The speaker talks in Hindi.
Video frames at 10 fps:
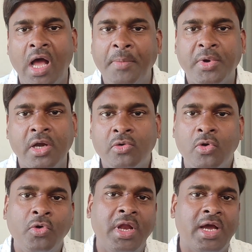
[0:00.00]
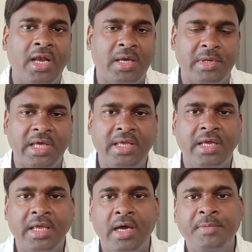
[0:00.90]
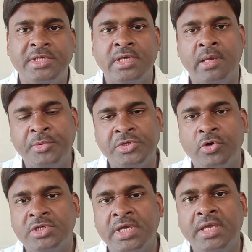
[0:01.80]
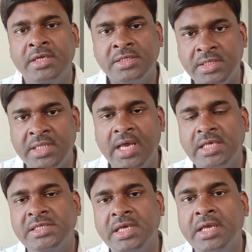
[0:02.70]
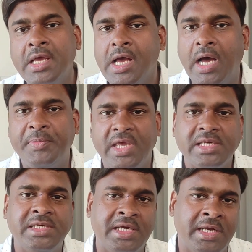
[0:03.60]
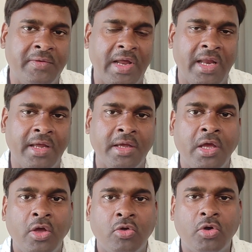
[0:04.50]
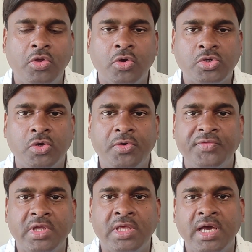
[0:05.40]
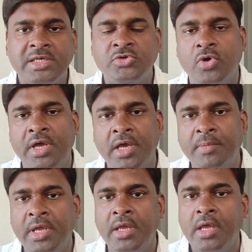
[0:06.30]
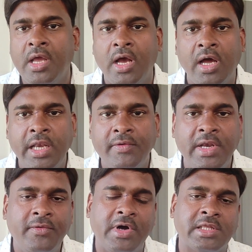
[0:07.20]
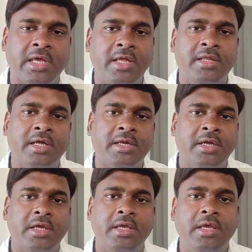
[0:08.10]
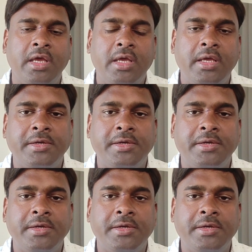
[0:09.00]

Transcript: आप कंक्लूड निकाल के बताइए कि आप इस एपिसोड से इस इतिहास से आप क्या सीखने वाले हैं क्योंकि दोस्तों इतिहास जो है हमें आने वाले वक्त के अंदर ये